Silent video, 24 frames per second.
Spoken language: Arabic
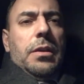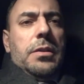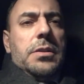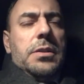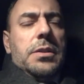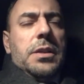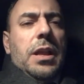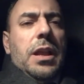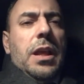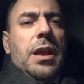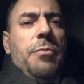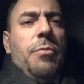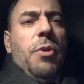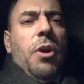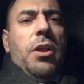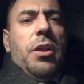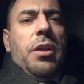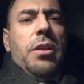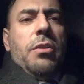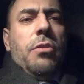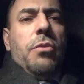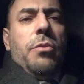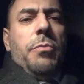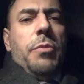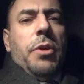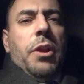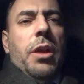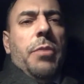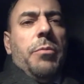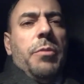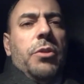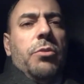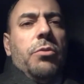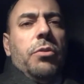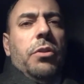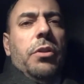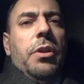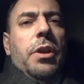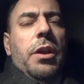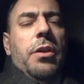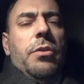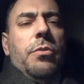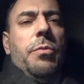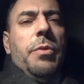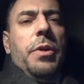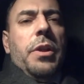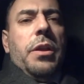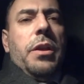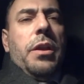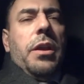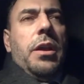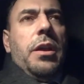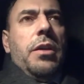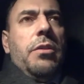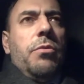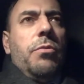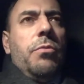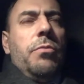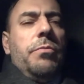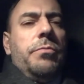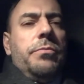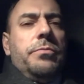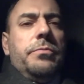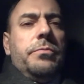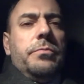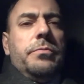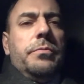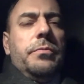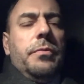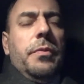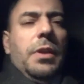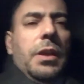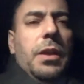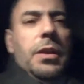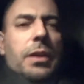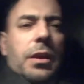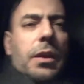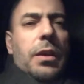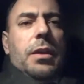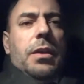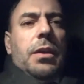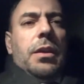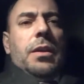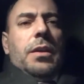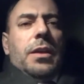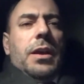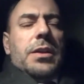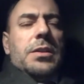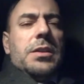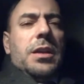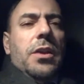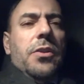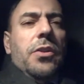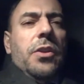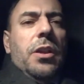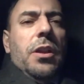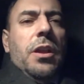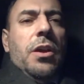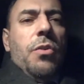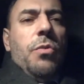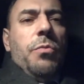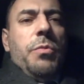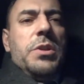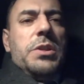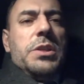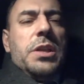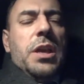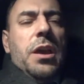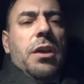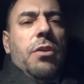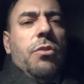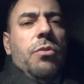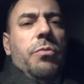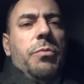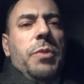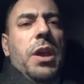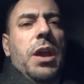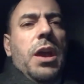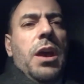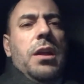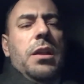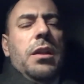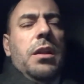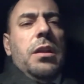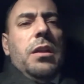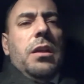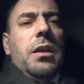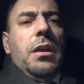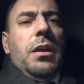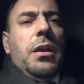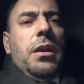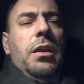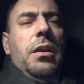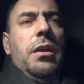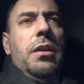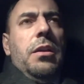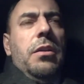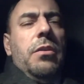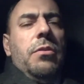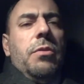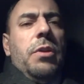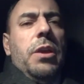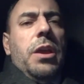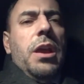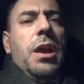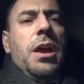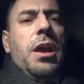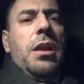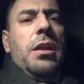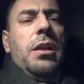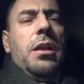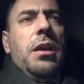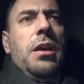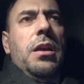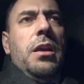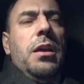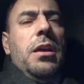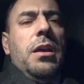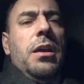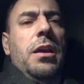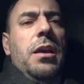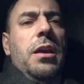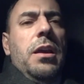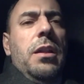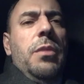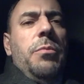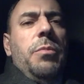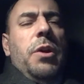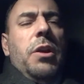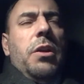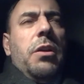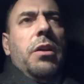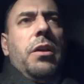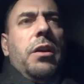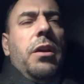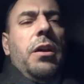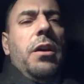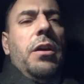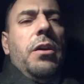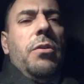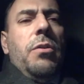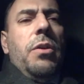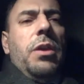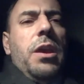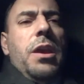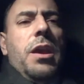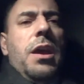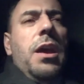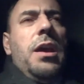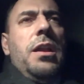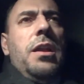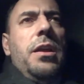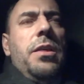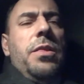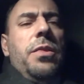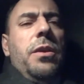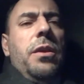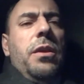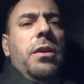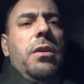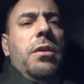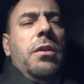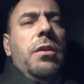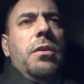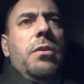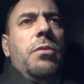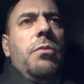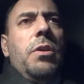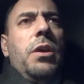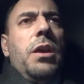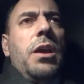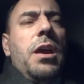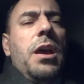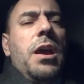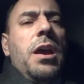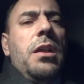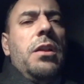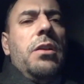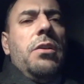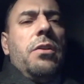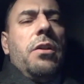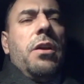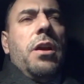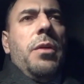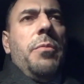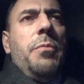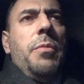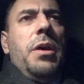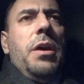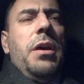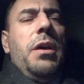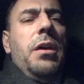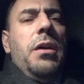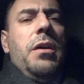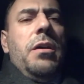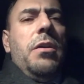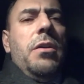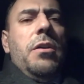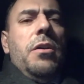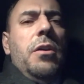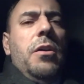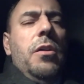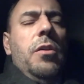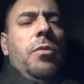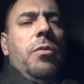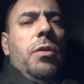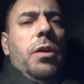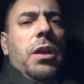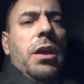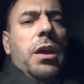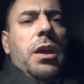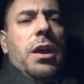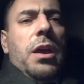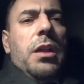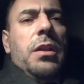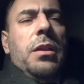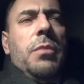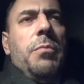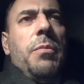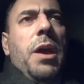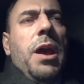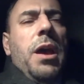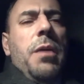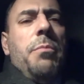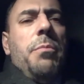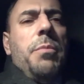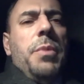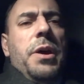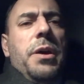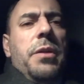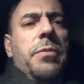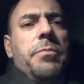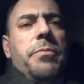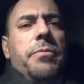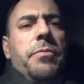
السلام عليكم ورحمة الله وبركاته أسعد الله مساءكم يا أهل الخير ويا أهل البركة ويا أهل الذكر ويا أهل الرحمة ويا أهل المحبة